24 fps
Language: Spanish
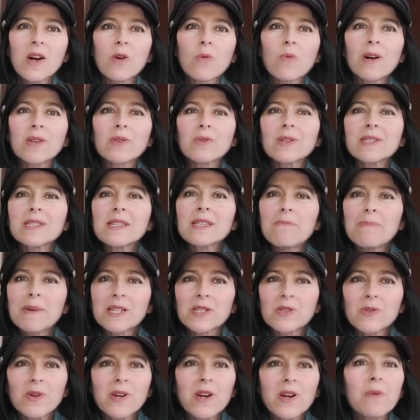Cuando esa
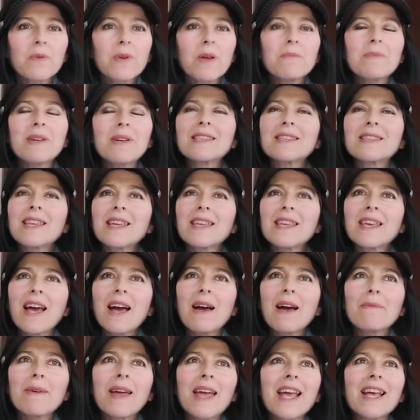persona obviamente
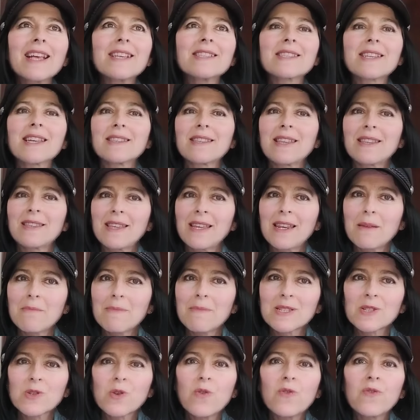ya ves que te tiene
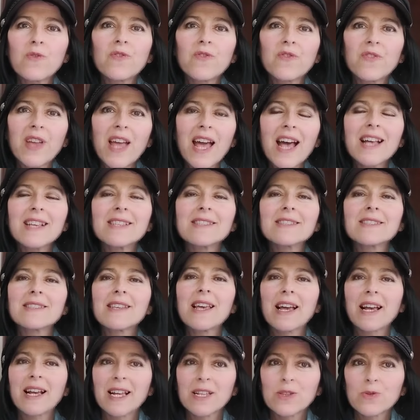más
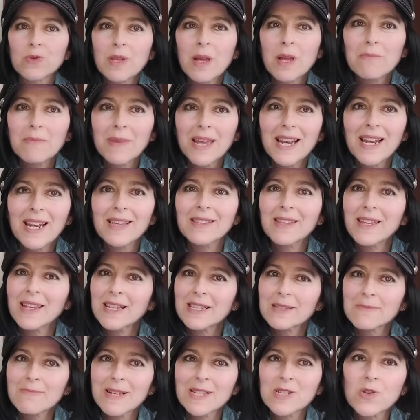confianza, que tú también le
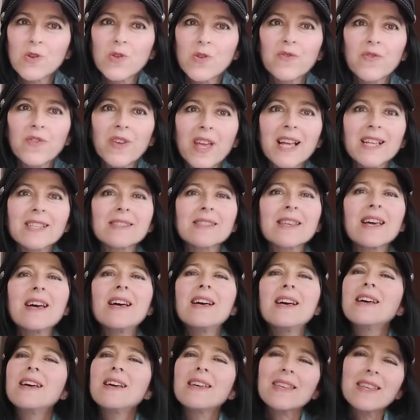tienes más confianza,
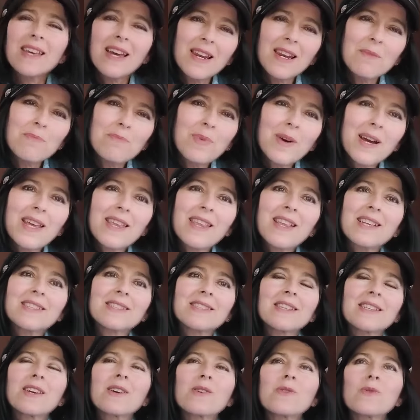ya le
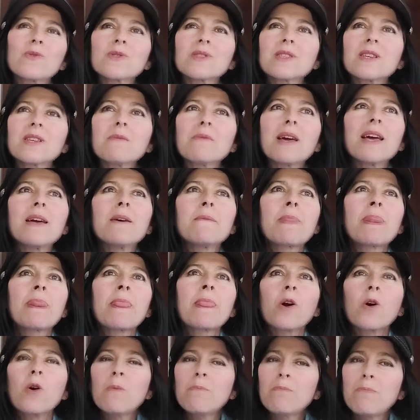puedes inclusive
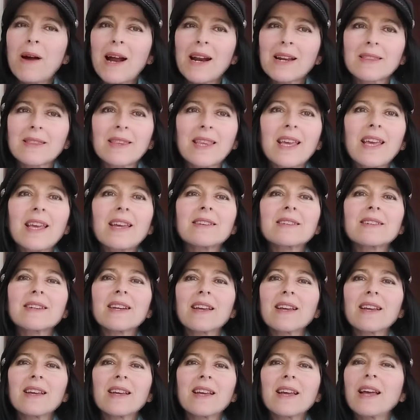
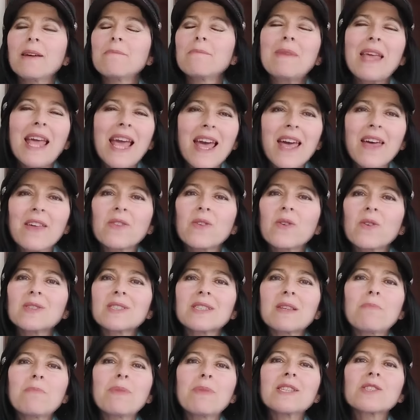compartir eh,
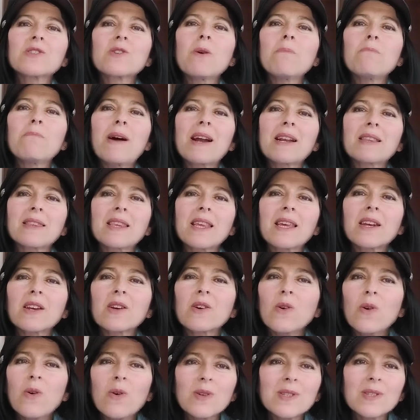miedos, le puedes
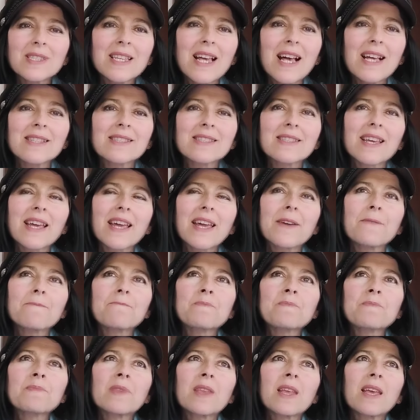compartir cosas
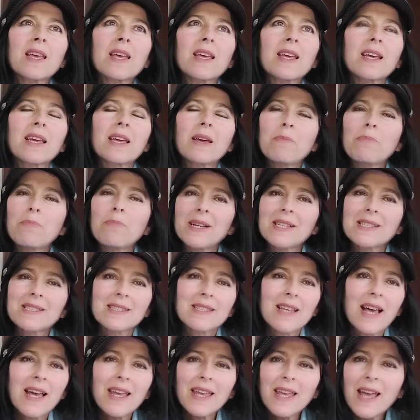que que
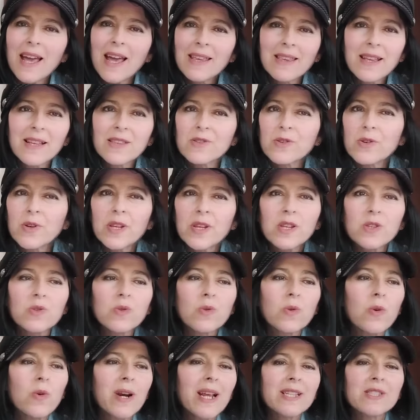pues ahí hay dentro de
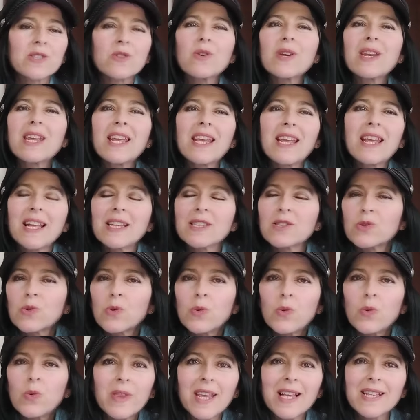tu corazón
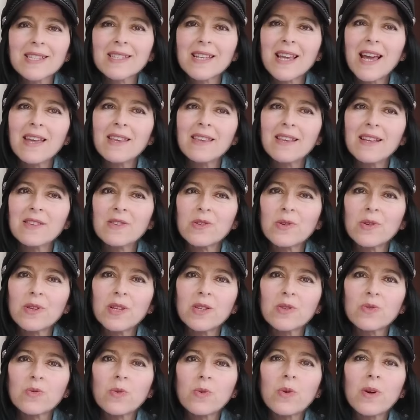inquietudes, que hay dentro
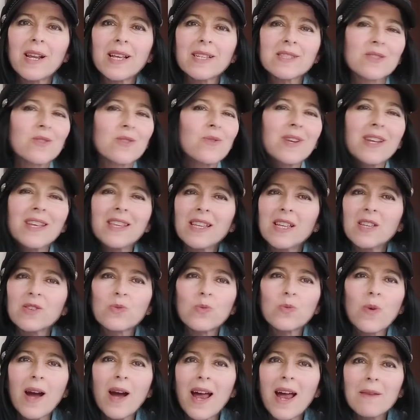de tu corazón y de
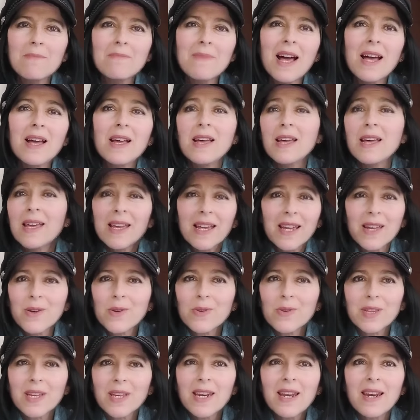tu alma y que
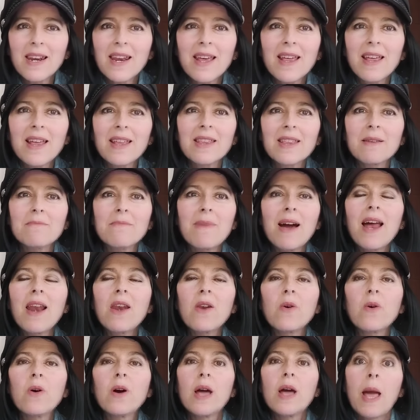no tiene nada de
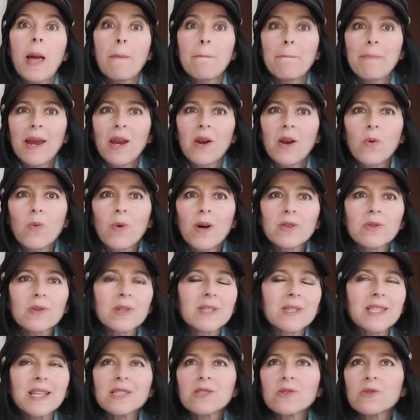malo, pero cuando
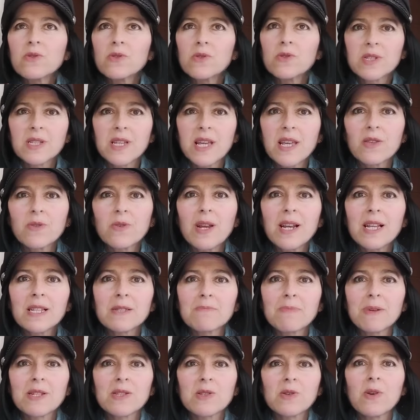estás conociendo a
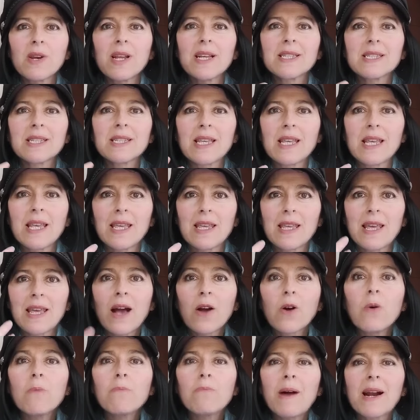las personas y
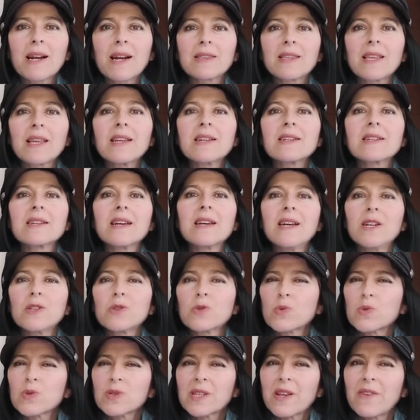ya compartir
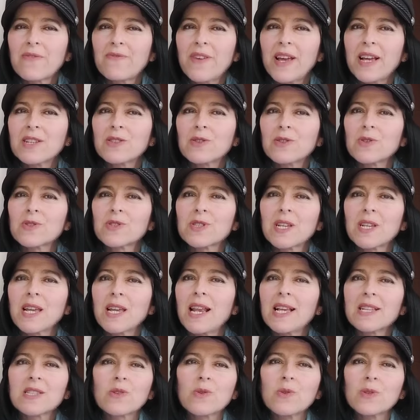tus defectos y
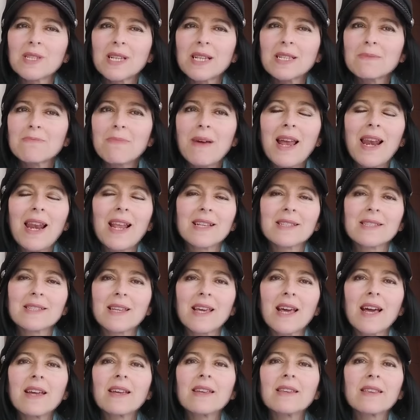las cosas malas
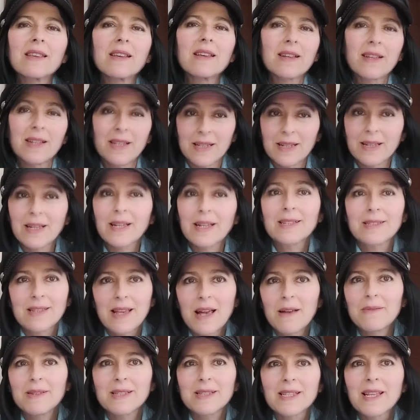que hay, que, que
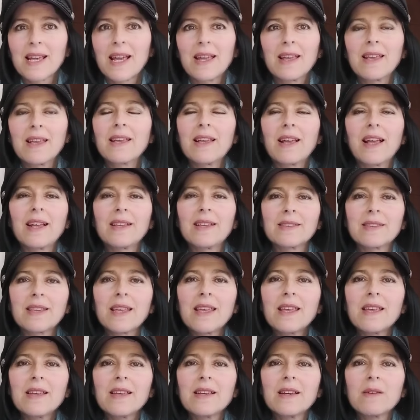sabes que hay en
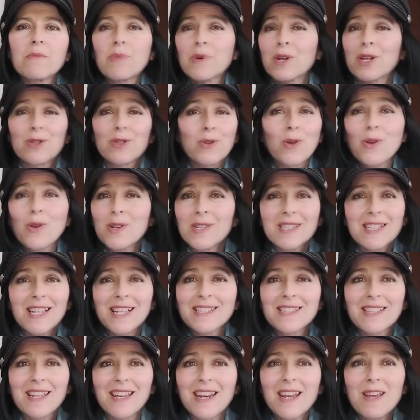ti, porque todas
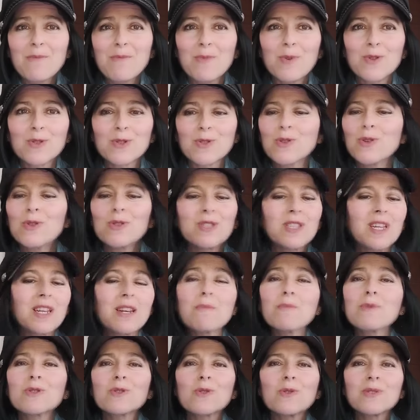las tenemos, todos
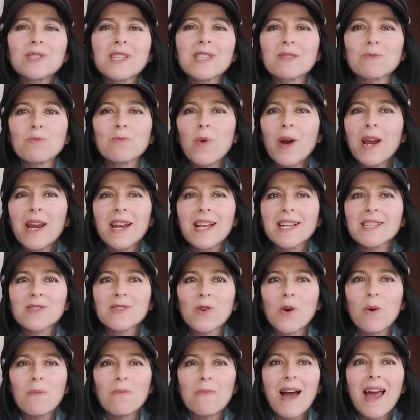tenemos cosas buenas
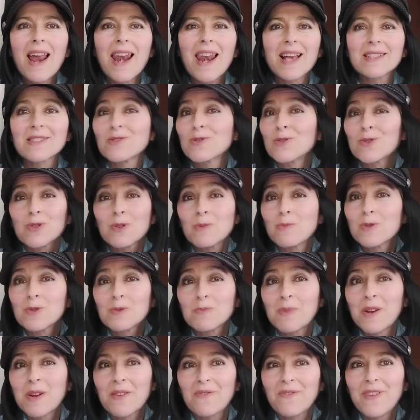o malas, no
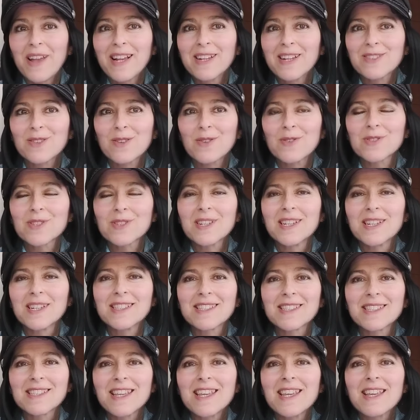somos perfectos,
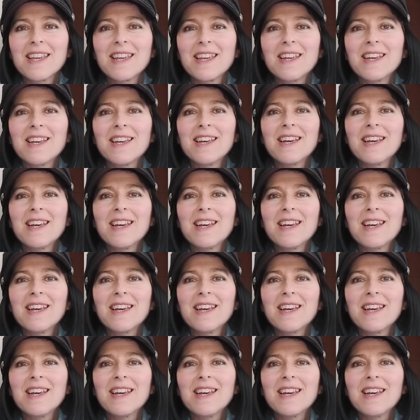¿sí?